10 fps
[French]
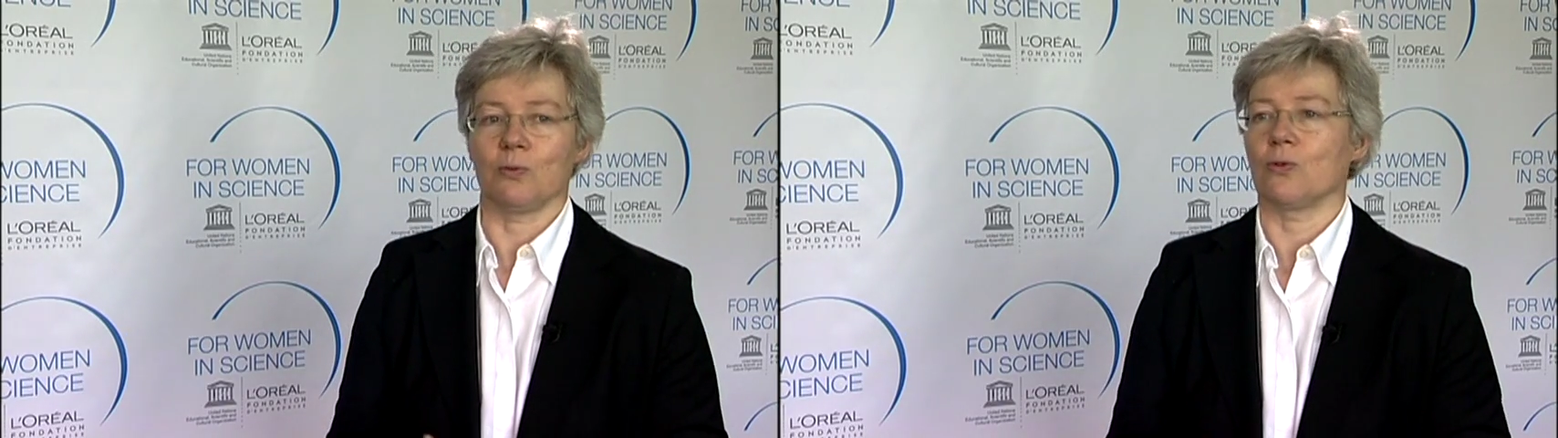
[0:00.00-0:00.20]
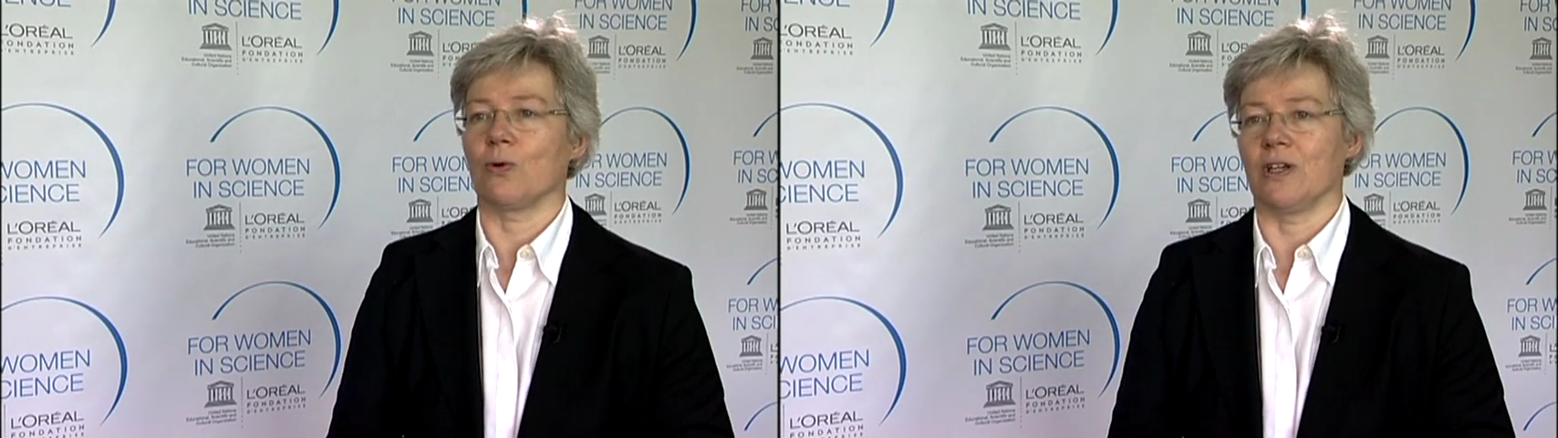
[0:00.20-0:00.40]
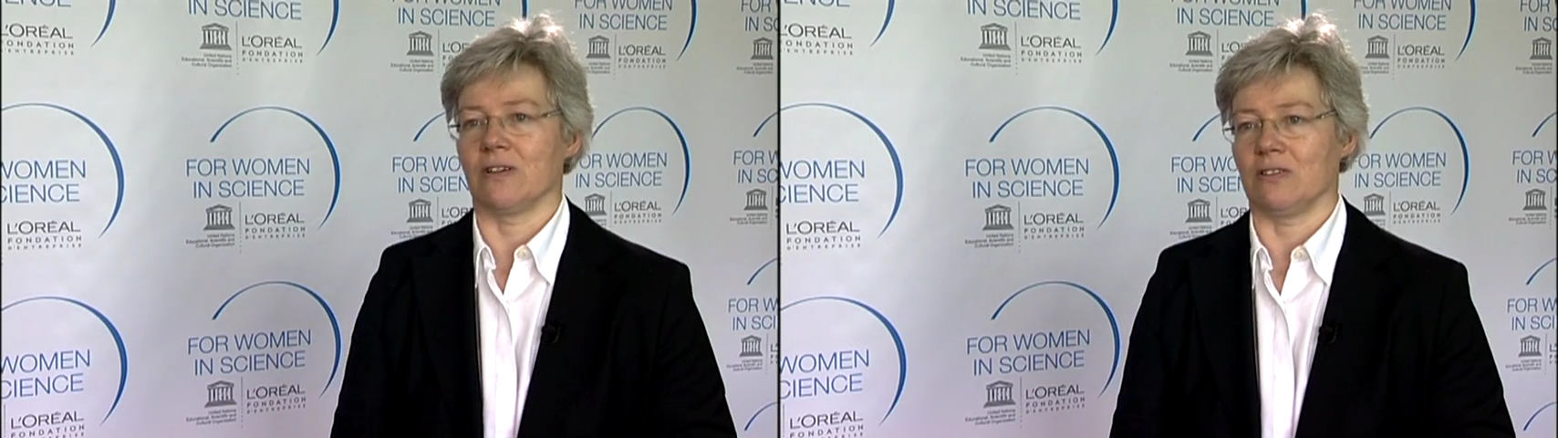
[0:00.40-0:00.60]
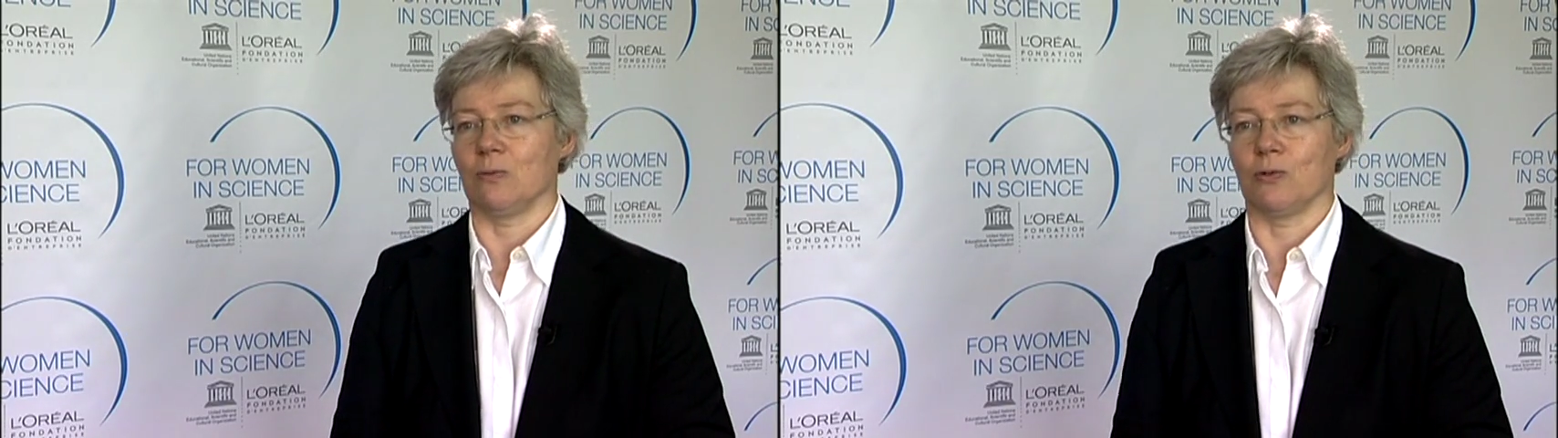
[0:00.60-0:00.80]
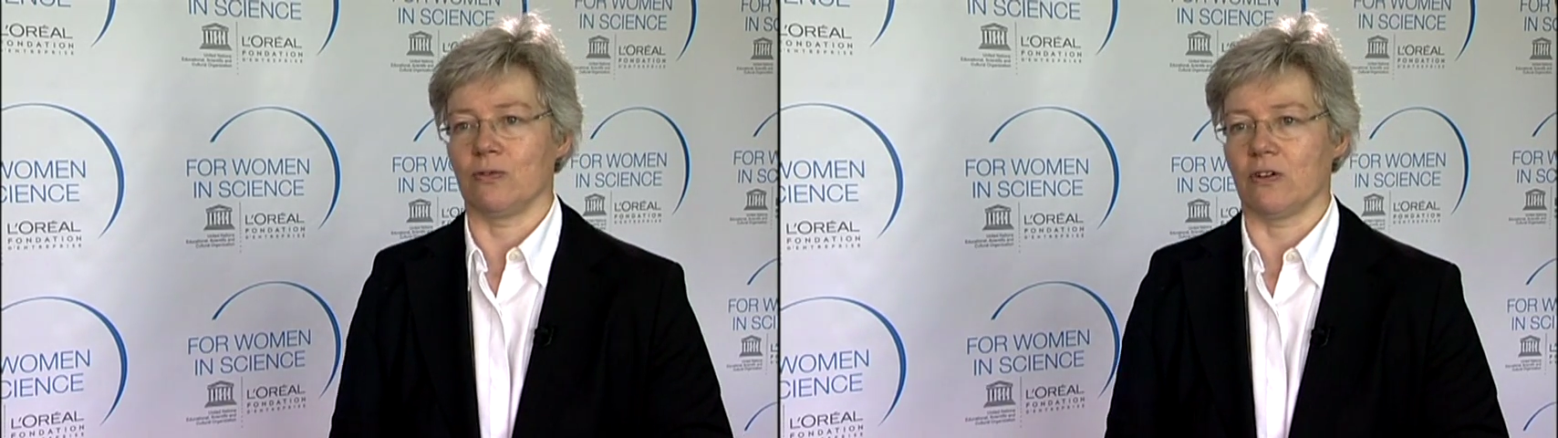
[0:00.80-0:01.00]
Pourquoi il y a
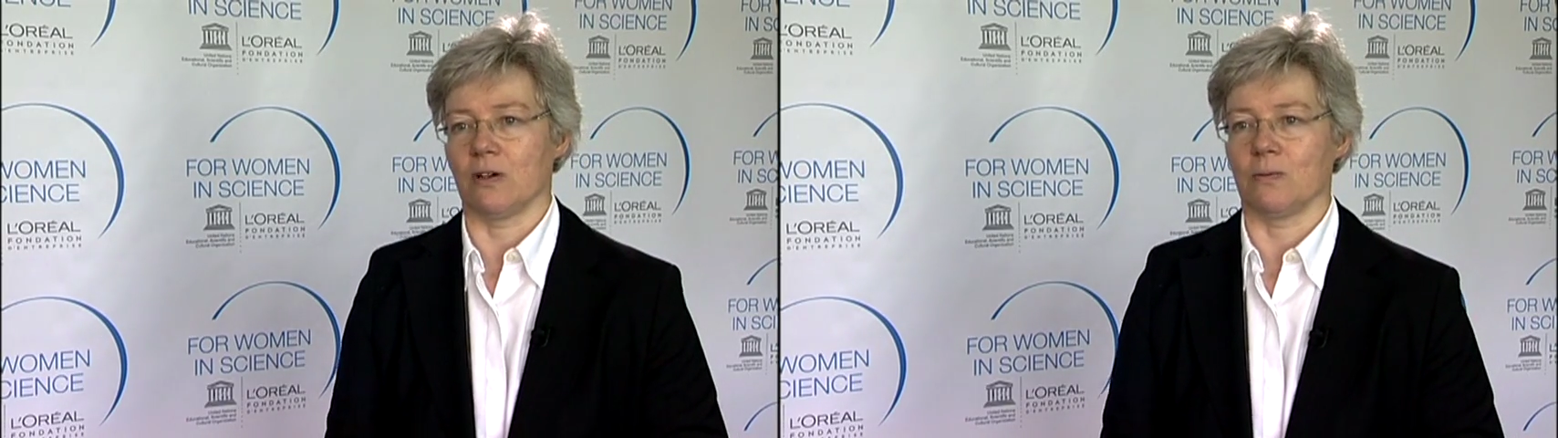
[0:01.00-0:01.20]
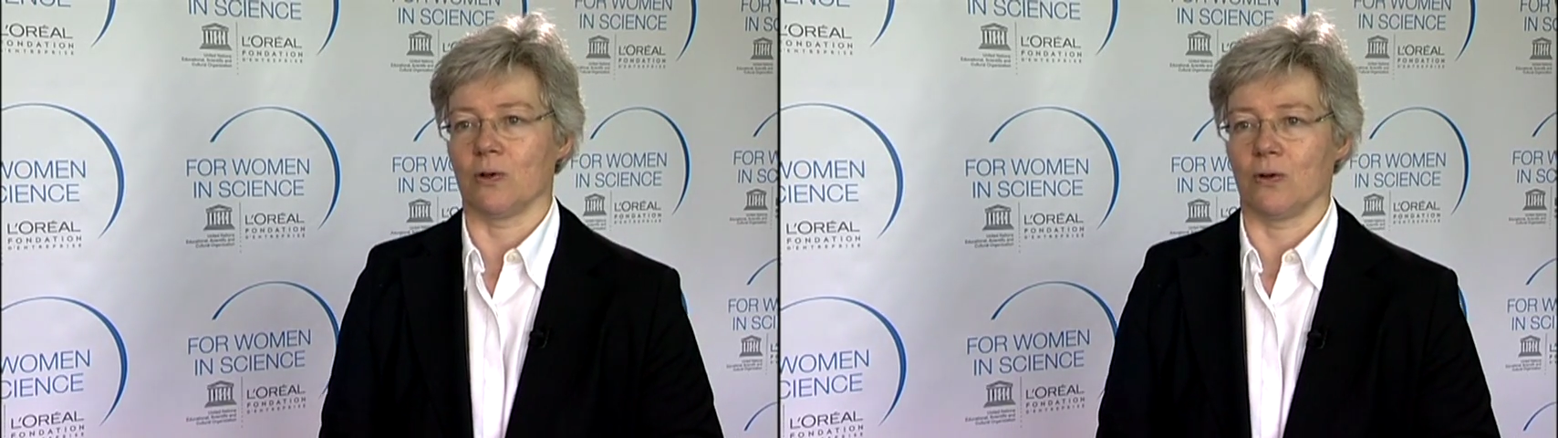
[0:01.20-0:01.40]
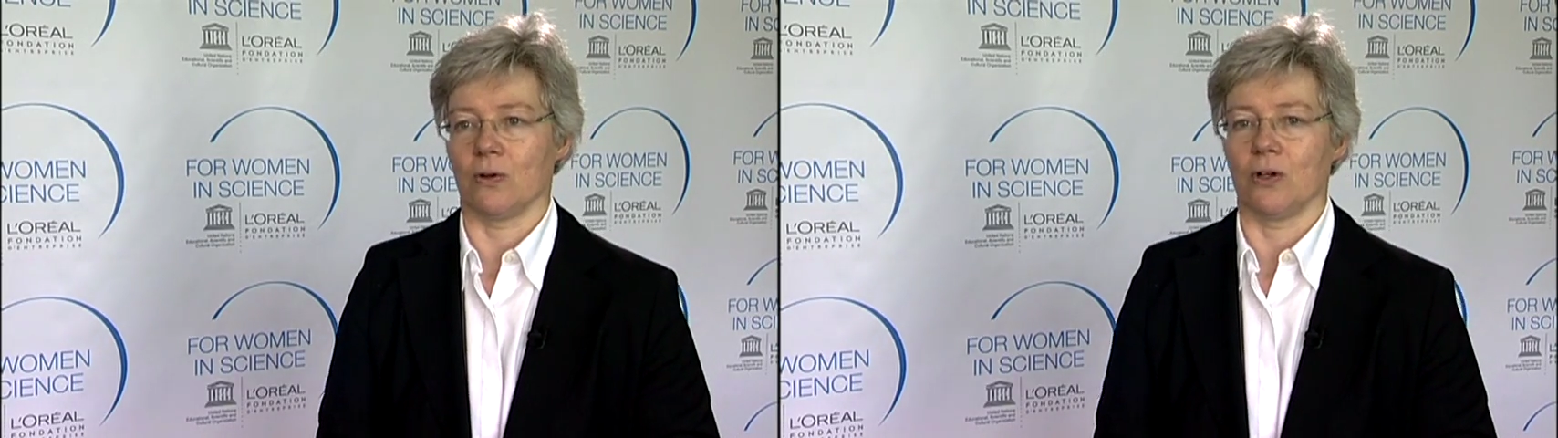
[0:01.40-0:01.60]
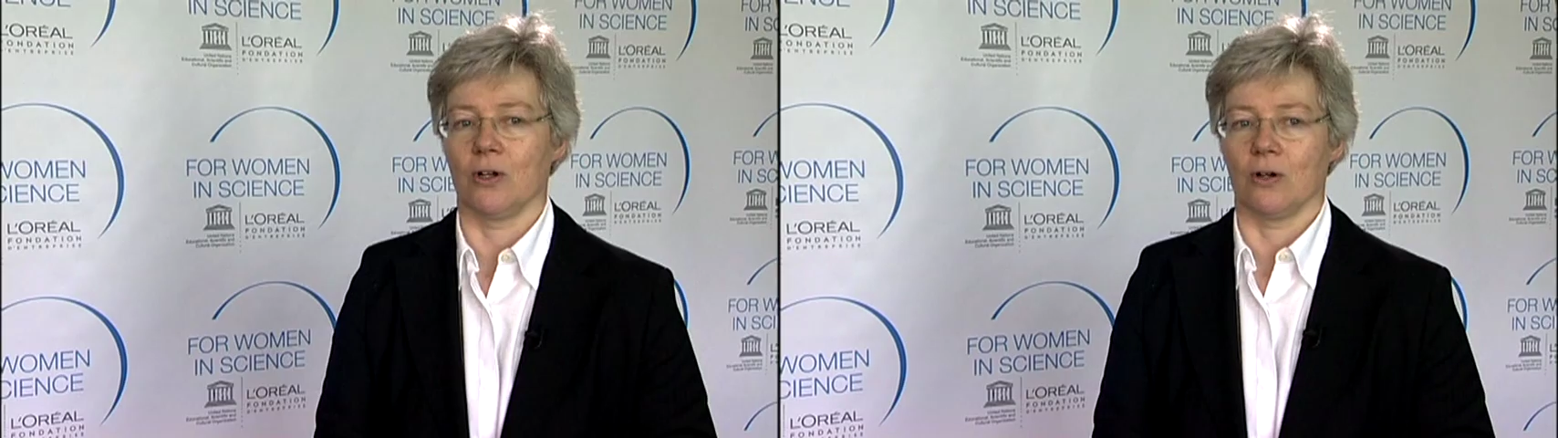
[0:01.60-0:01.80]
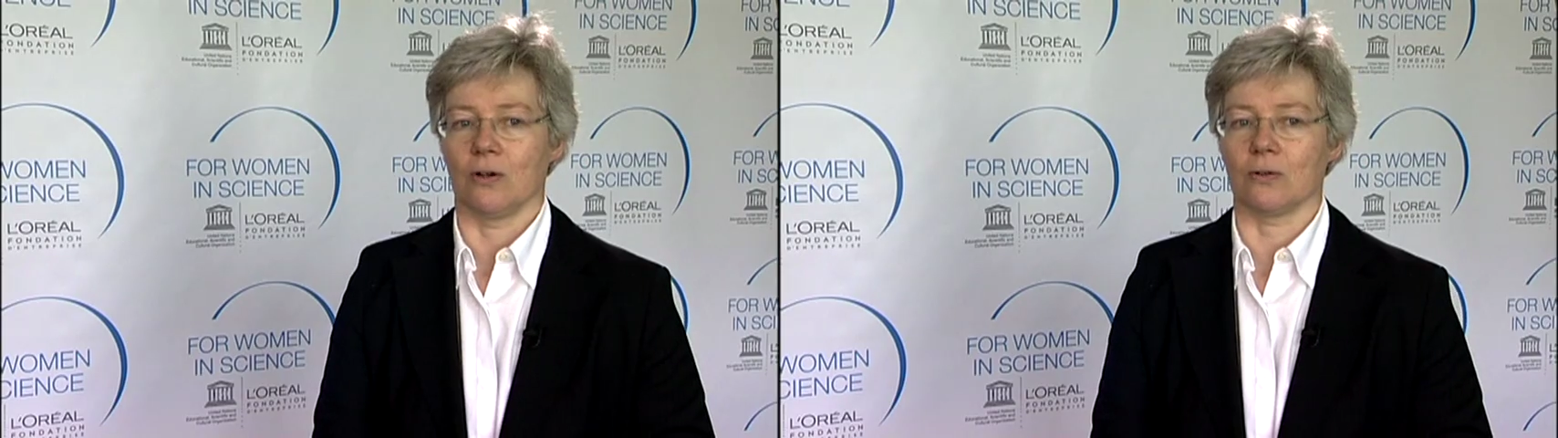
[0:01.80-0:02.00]
si peu de femmes
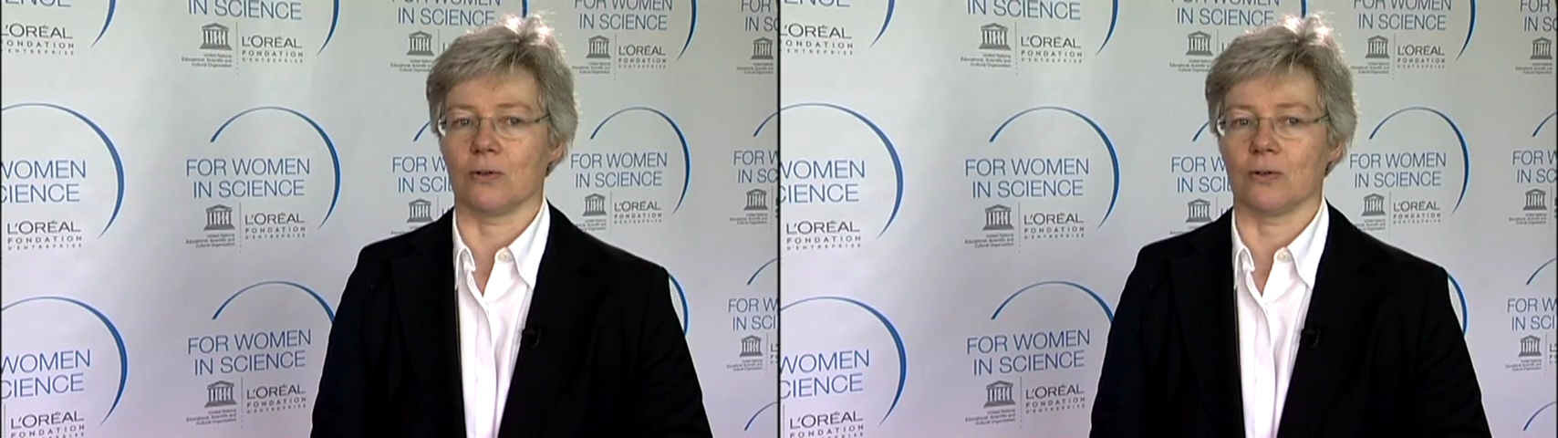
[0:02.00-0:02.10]
en,